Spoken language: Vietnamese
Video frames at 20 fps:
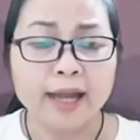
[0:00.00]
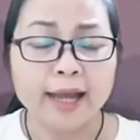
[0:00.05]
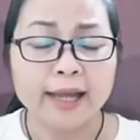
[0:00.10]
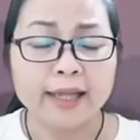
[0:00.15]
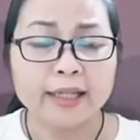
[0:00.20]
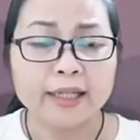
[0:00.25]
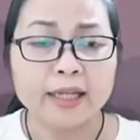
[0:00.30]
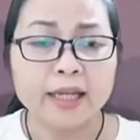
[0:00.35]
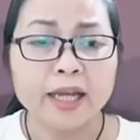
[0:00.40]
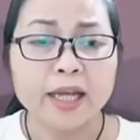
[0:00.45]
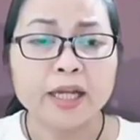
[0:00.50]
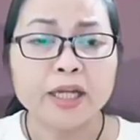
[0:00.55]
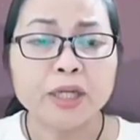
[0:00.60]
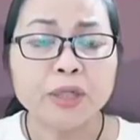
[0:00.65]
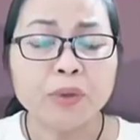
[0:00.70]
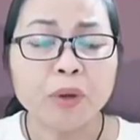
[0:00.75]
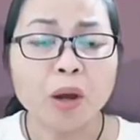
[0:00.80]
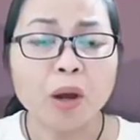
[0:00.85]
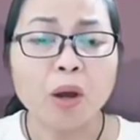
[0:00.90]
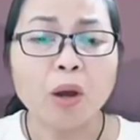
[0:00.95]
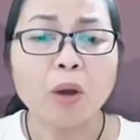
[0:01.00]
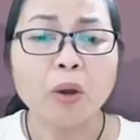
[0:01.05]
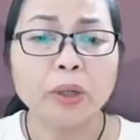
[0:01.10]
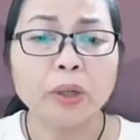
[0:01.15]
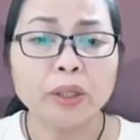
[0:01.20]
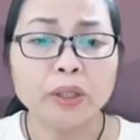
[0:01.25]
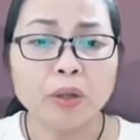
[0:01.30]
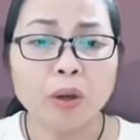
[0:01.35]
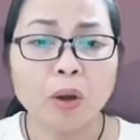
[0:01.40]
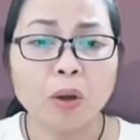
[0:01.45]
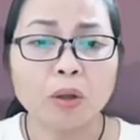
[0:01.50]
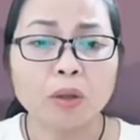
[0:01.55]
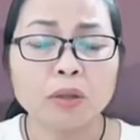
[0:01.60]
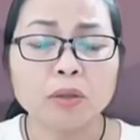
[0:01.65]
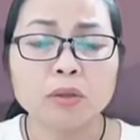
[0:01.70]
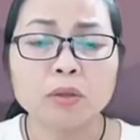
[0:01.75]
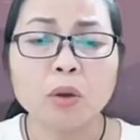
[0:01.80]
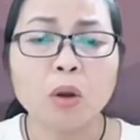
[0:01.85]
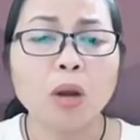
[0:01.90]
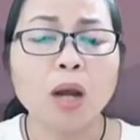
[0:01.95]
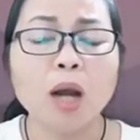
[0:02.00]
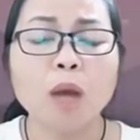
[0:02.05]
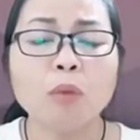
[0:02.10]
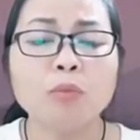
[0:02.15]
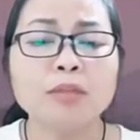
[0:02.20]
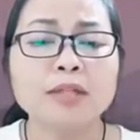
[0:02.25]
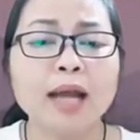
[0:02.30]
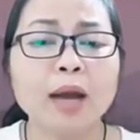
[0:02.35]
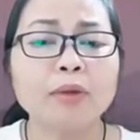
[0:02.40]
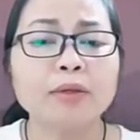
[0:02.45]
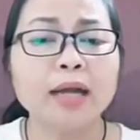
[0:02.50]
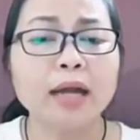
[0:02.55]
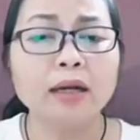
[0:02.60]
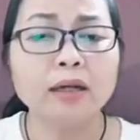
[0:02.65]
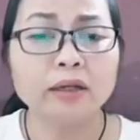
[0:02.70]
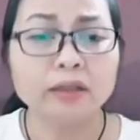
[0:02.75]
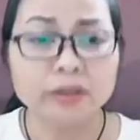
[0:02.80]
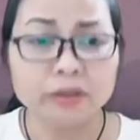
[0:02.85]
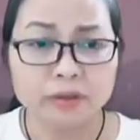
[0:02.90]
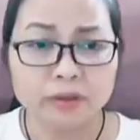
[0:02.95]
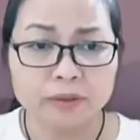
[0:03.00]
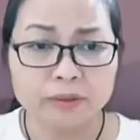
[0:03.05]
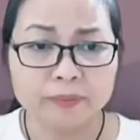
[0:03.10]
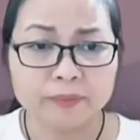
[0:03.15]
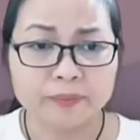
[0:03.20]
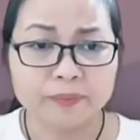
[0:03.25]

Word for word: lại, nếu họ hỏi con, con không sao trả lời được.